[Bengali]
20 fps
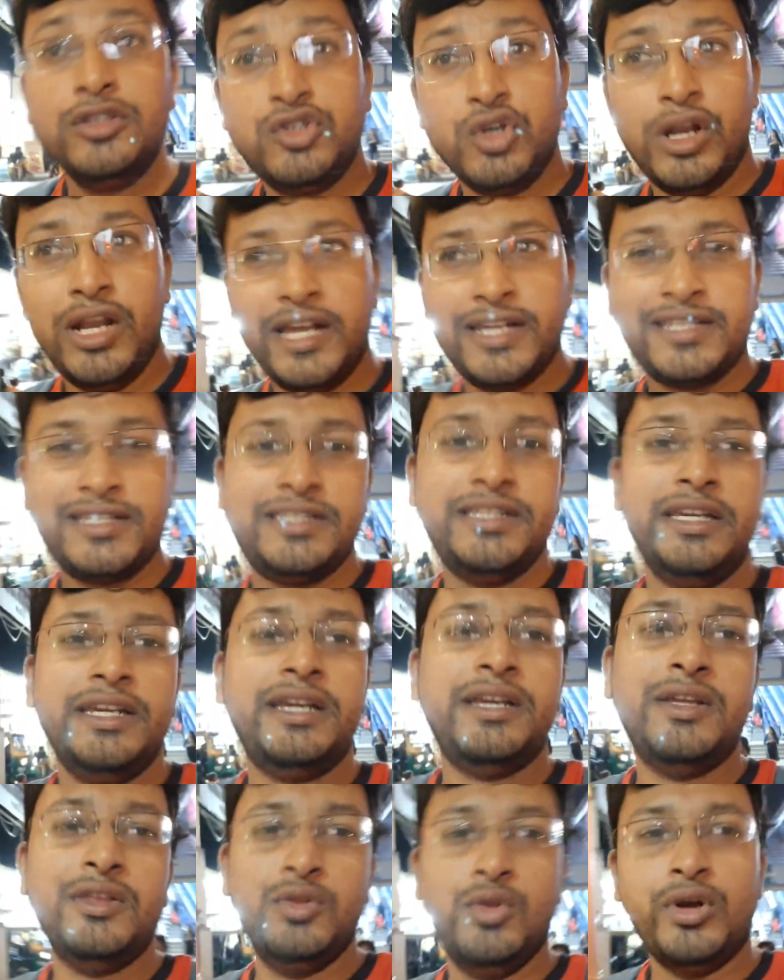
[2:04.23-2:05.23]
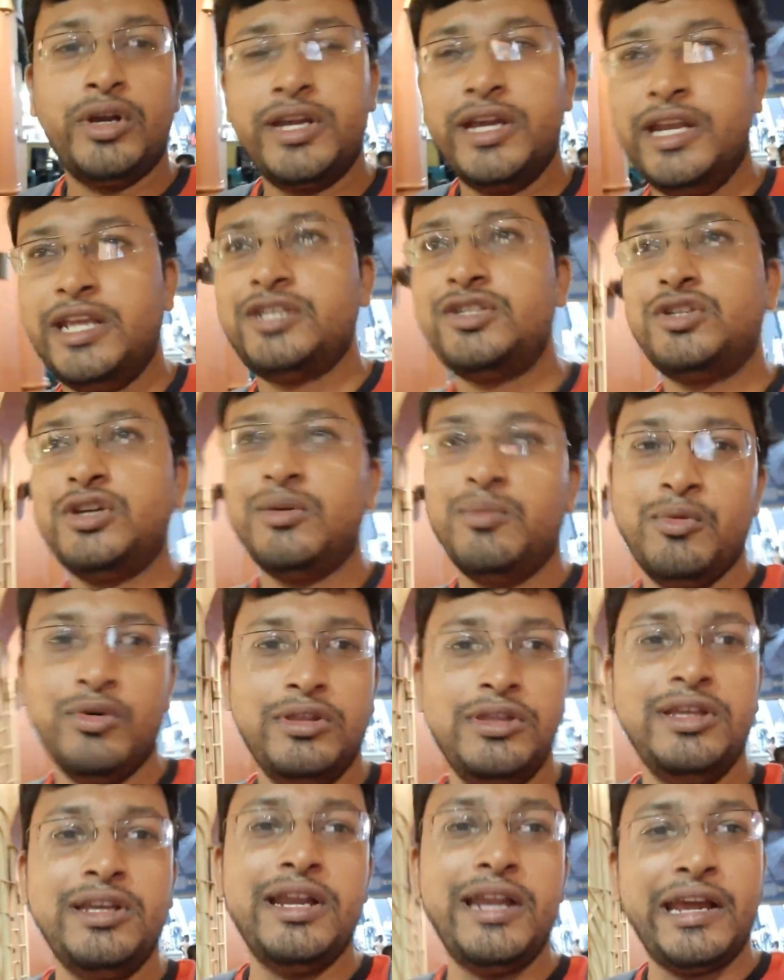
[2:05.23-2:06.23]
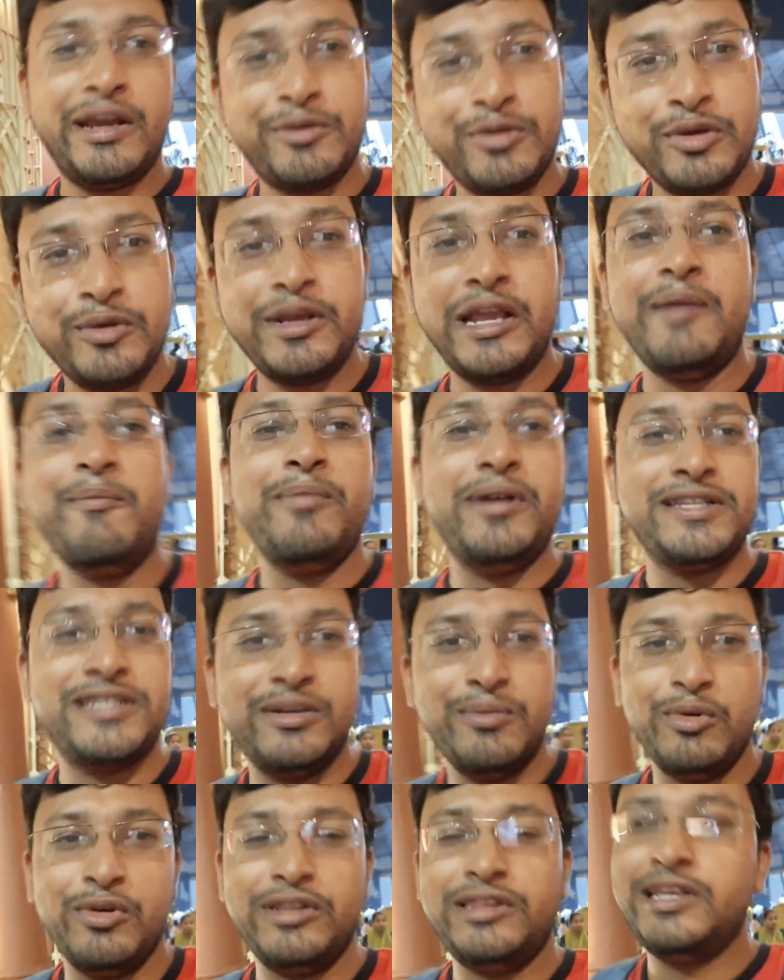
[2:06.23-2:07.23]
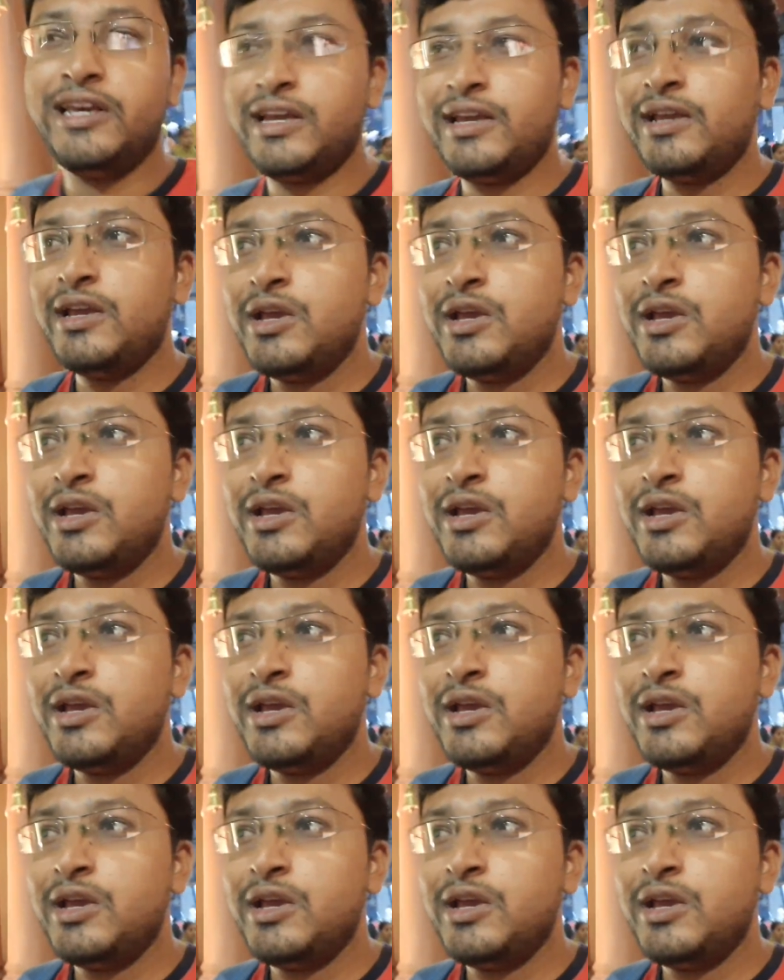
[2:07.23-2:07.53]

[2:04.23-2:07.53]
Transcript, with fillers: চলে এসেছি দক্ষিণেশ্বর মন্দিরে একদম ক্যাম্পাসের মধ্যে